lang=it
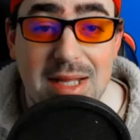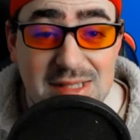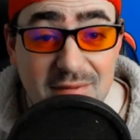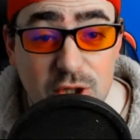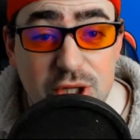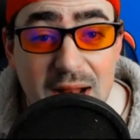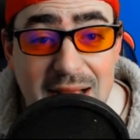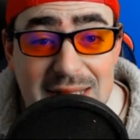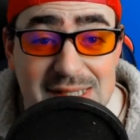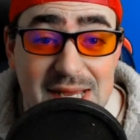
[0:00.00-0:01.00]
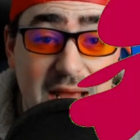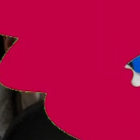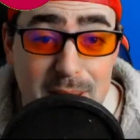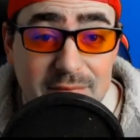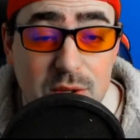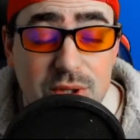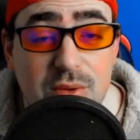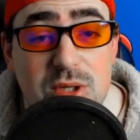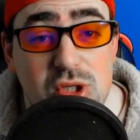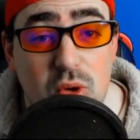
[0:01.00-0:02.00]
Salve a tutti ragazzi e benvenuti in
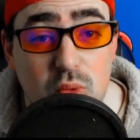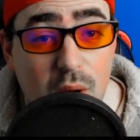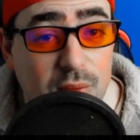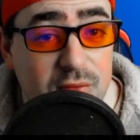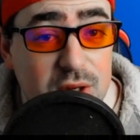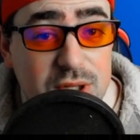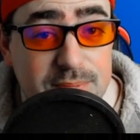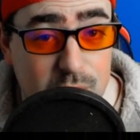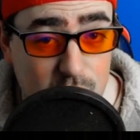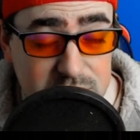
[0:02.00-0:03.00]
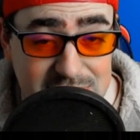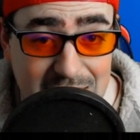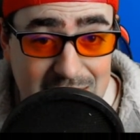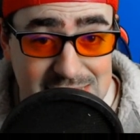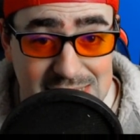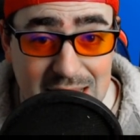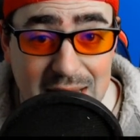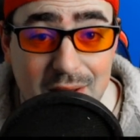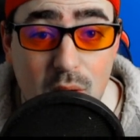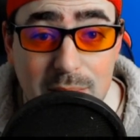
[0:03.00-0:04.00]
questo nuovo video di Brawl Stars
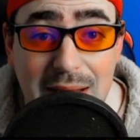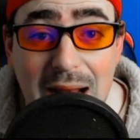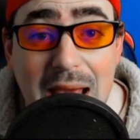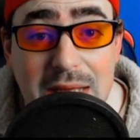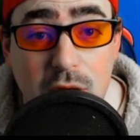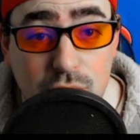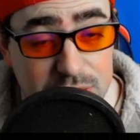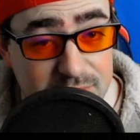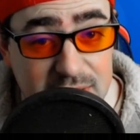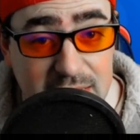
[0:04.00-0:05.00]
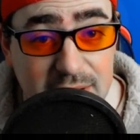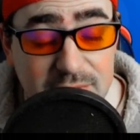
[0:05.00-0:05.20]
Arriviamo a 1000 like, condividete il